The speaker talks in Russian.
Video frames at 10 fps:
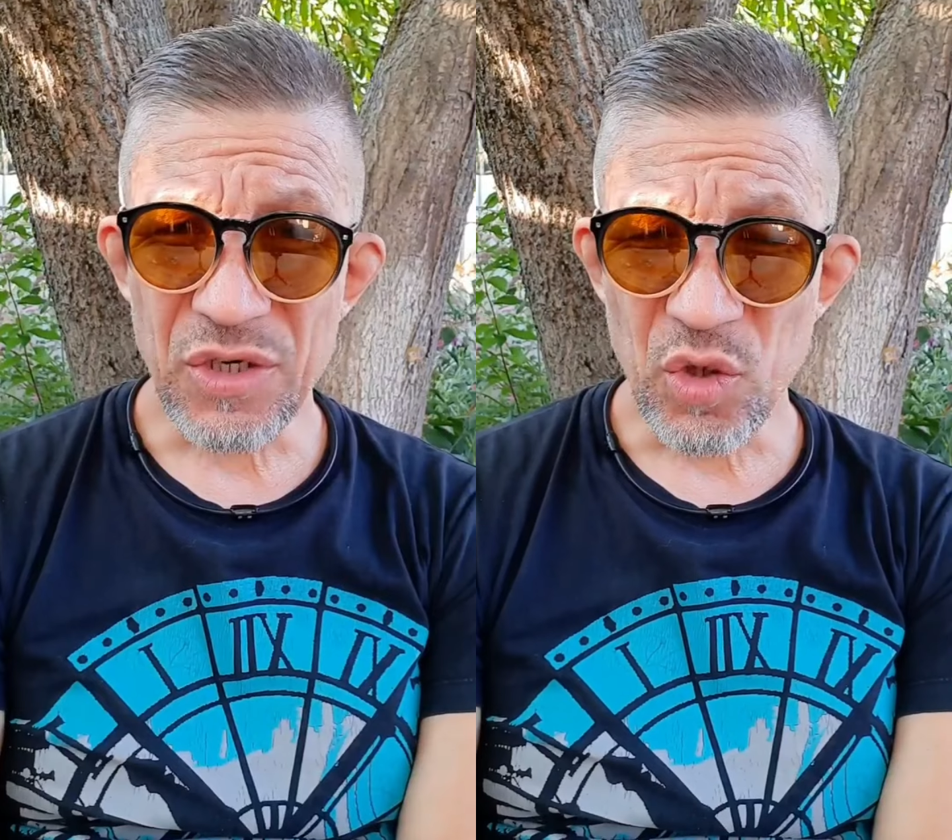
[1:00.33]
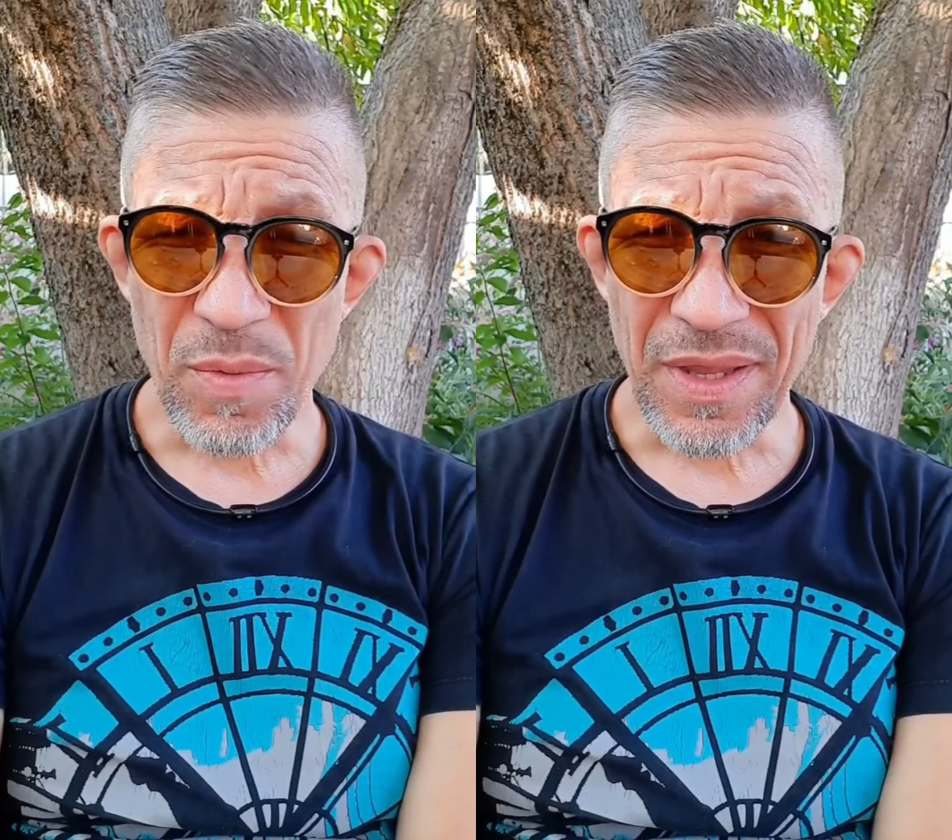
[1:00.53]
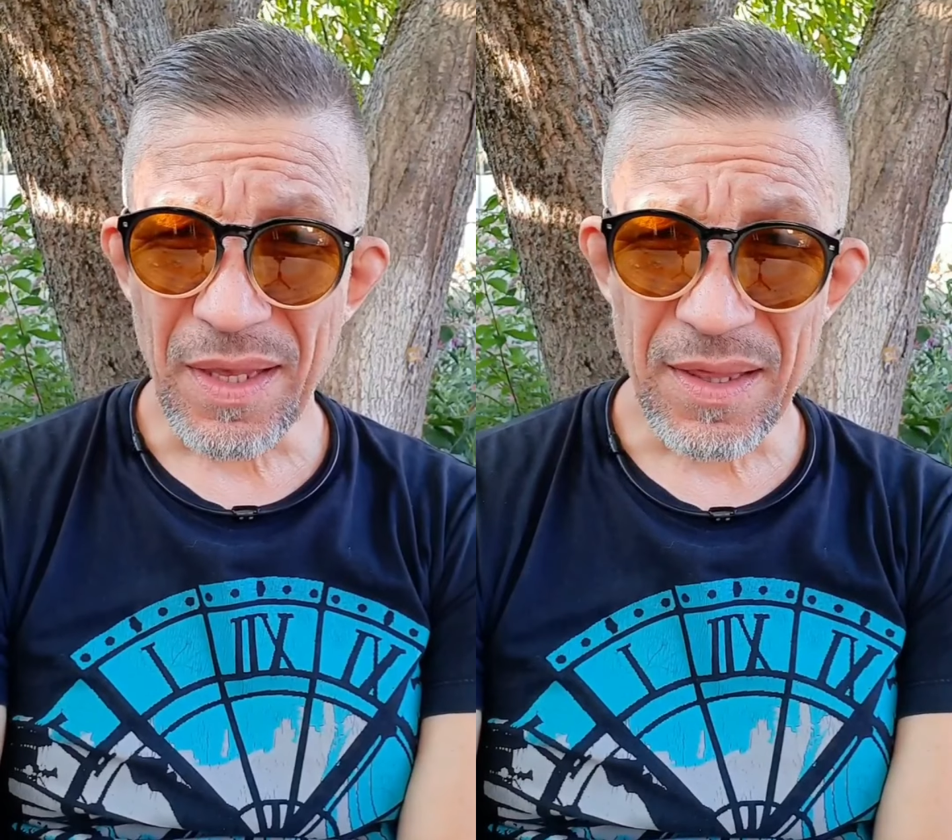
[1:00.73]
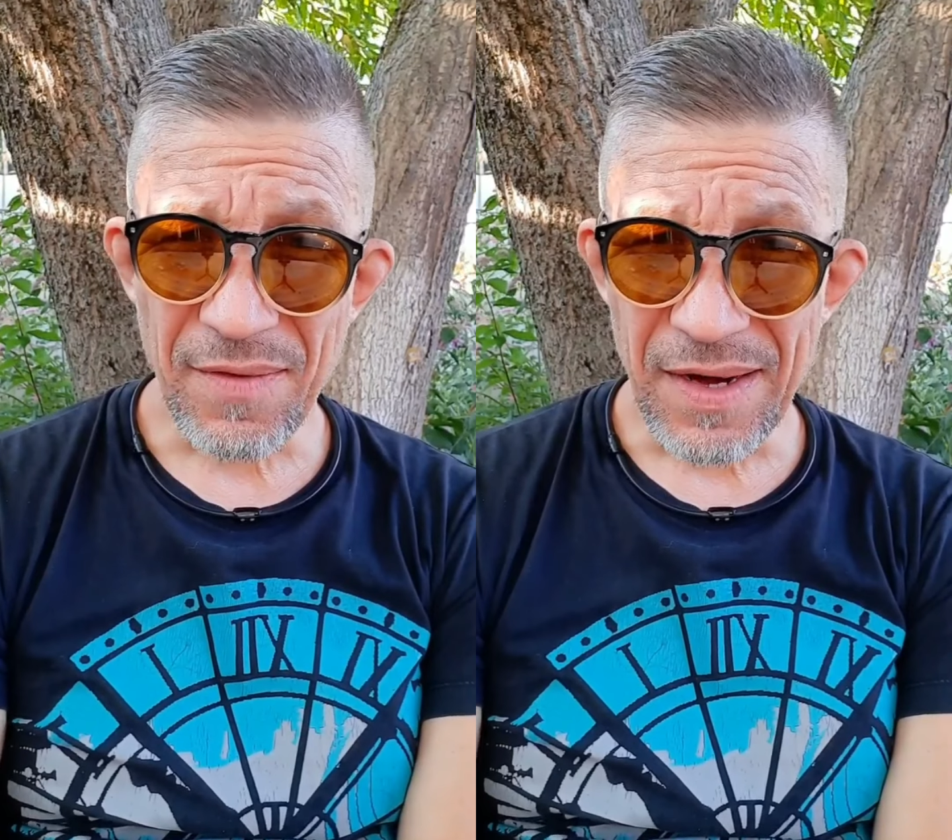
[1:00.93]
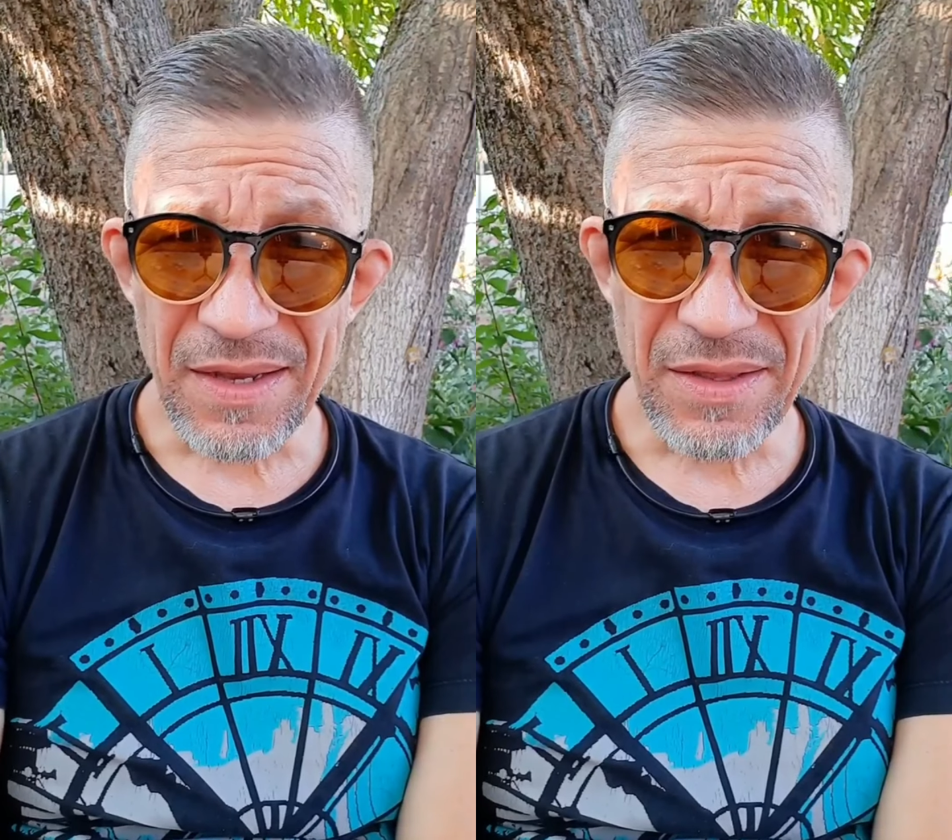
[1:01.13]
ей, чтобы она
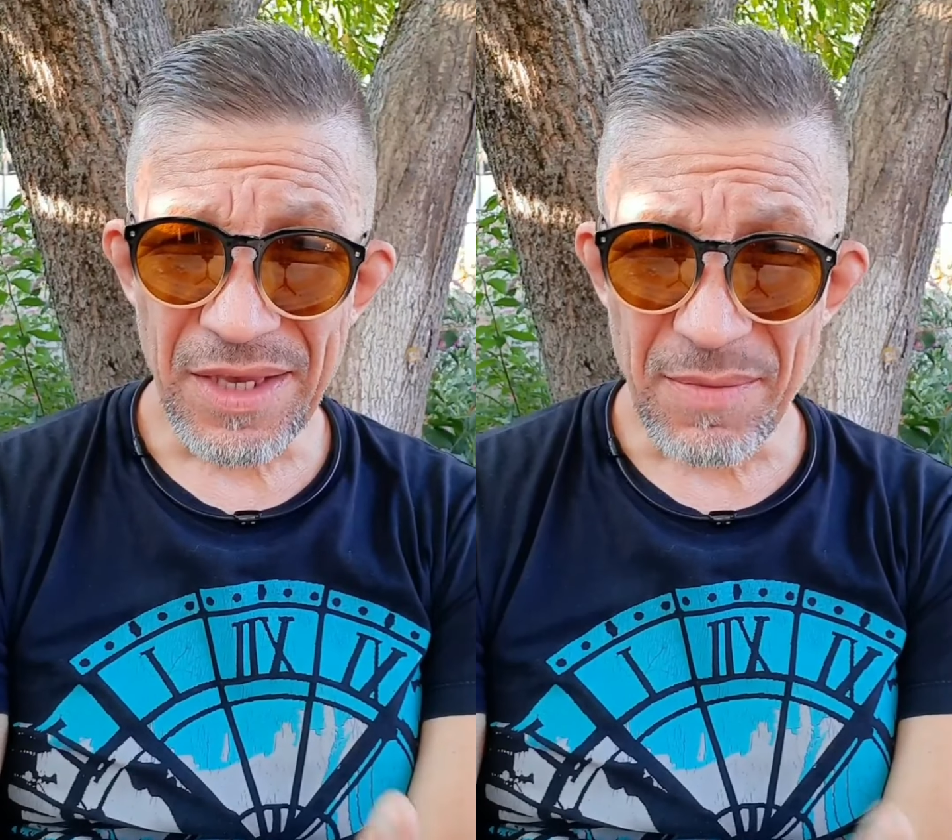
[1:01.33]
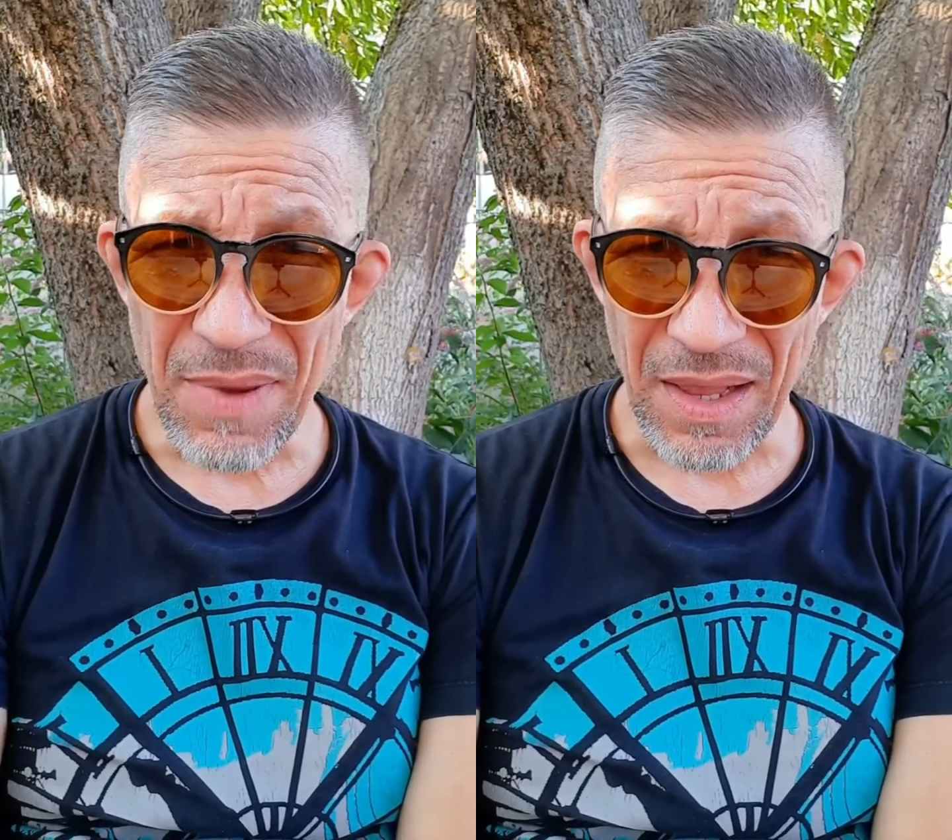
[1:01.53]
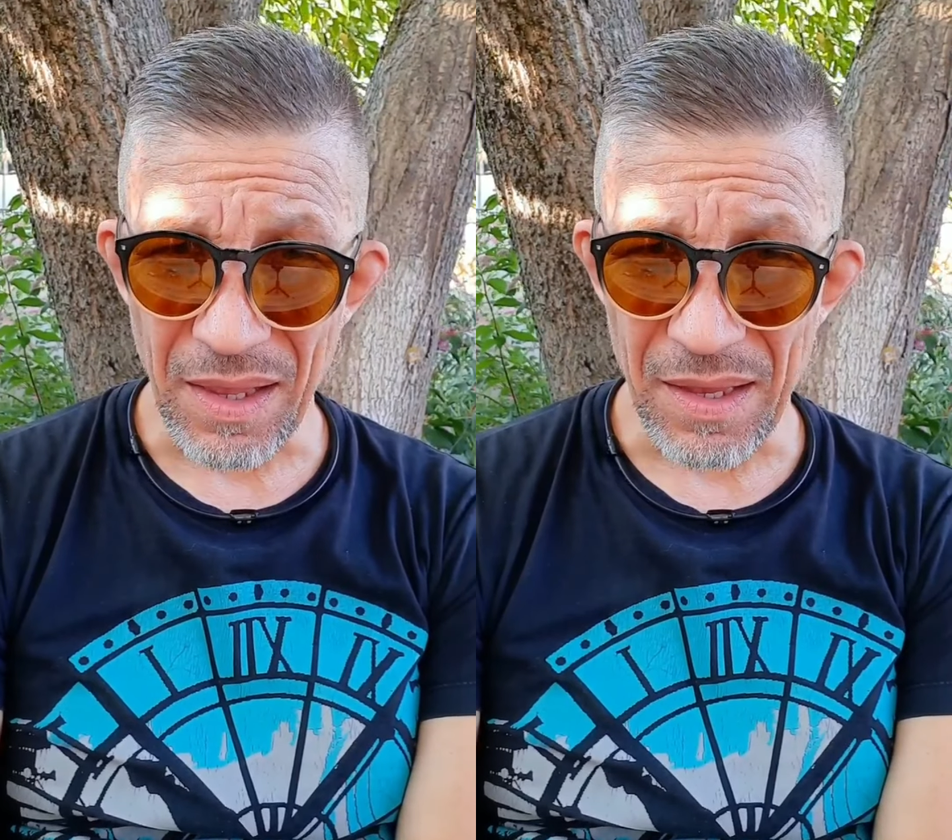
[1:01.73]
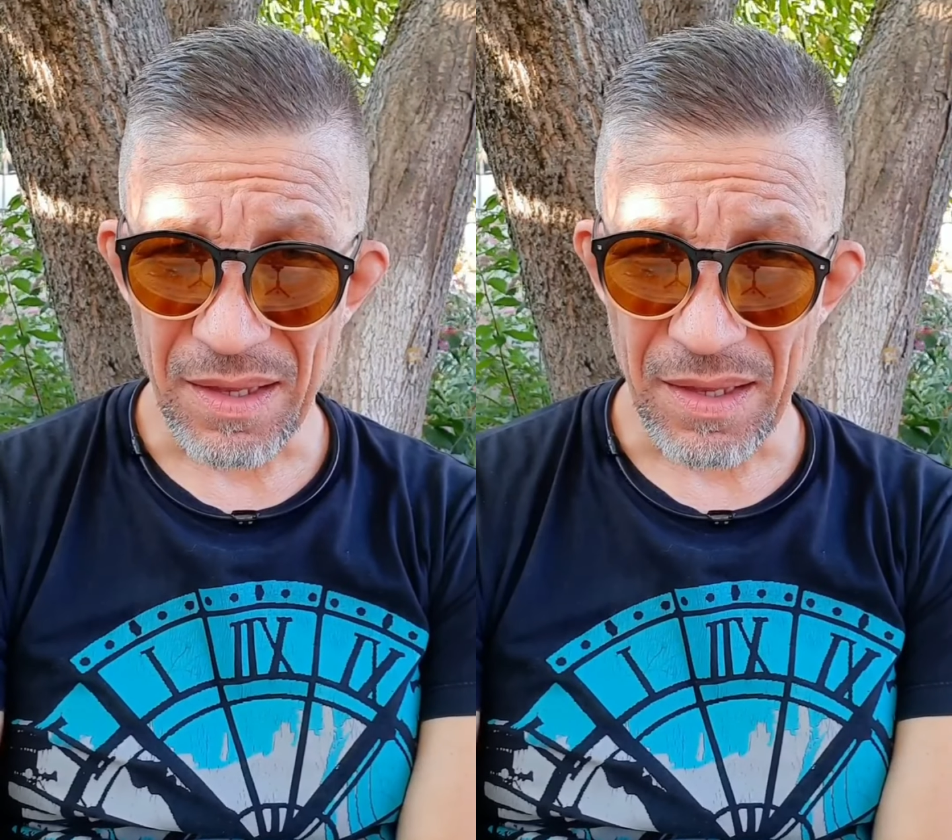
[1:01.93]
завалила ебало.